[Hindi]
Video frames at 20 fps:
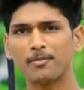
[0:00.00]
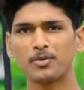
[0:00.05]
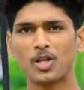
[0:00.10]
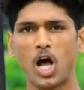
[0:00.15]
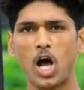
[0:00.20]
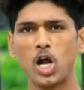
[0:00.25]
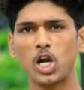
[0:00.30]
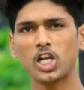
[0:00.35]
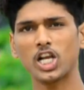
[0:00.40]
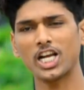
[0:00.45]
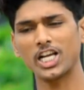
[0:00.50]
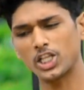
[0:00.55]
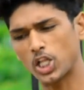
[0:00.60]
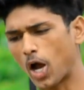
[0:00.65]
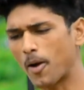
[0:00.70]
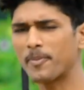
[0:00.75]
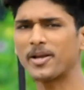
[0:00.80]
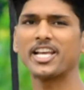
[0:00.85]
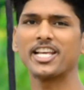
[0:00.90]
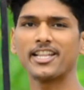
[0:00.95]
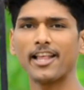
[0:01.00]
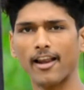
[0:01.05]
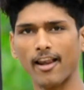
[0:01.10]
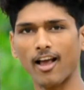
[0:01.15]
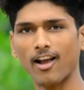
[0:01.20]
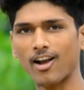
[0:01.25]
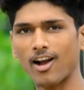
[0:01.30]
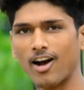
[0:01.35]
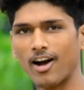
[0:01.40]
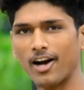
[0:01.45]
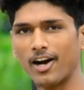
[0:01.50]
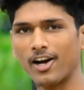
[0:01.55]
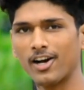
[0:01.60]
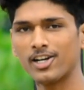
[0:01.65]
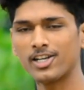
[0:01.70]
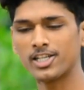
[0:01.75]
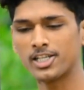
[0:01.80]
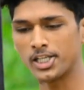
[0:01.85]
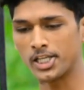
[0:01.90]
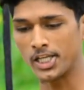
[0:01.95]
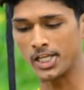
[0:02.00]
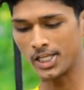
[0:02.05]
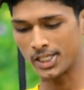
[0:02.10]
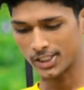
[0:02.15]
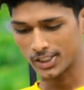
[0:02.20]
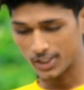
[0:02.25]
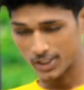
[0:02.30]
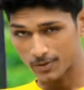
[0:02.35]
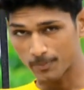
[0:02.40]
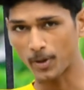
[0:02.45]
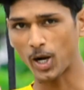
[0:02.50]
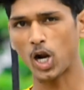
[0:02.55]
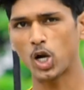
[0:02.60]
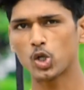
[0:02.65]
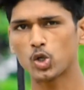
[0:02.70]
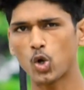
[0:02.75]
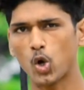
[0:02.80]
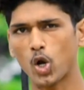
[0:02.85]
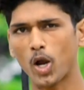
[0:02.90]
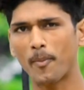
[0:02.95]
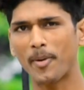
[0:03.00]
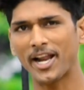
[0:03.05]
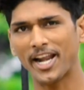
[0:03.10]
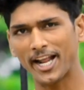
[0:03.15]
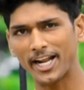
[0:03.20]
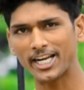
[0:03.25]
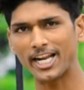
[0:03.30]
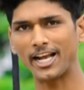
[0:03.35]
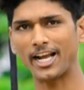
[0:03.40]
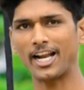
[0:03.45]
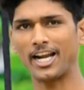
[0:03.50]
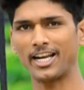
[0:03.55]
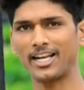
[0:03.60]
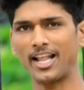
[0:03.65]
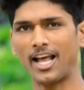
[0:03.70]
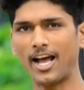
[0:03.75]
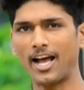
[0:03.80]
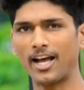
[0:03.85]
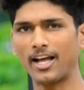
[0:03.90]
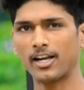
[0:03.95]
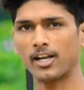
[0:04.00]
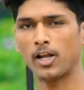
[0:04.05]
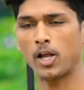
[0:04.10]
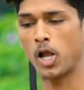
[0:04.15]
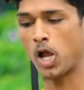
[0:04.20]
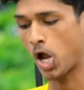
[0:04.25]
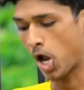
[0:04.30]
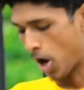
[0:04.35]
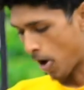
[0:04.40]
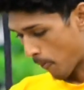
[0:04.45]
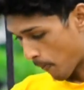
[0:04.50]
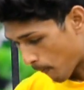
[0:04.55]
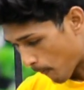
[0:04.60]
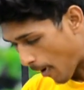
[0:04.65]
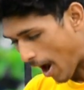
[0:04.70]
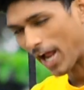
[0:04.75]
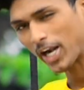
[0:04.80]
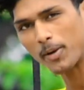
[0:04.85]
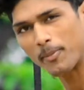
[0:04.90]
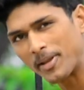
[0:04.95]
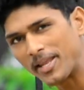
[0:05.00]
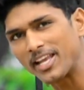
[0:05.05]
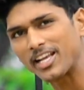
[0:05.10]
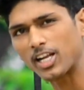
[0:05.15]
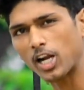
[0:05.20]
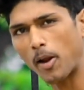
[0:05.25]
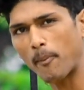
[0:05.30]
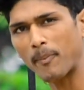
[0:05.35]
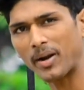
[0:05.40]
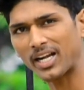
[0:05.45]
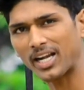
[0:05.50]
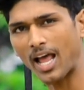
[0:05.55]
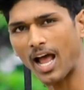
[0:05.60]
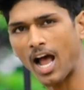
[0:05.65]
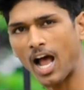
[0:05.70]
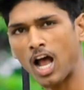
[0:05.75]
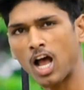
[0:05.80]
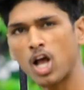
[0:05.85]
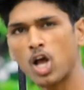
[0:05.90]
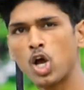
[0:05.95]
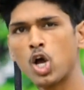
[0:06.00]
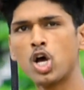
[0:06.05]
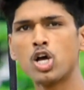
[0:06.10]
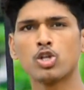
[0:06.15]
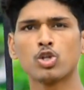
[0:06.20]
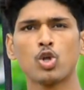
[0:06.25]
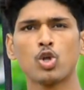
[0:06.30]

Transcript: फोन करके धमकी दिलक हो कि कतनो हो खबे बड़का रंगदार मारब एक रापटा तो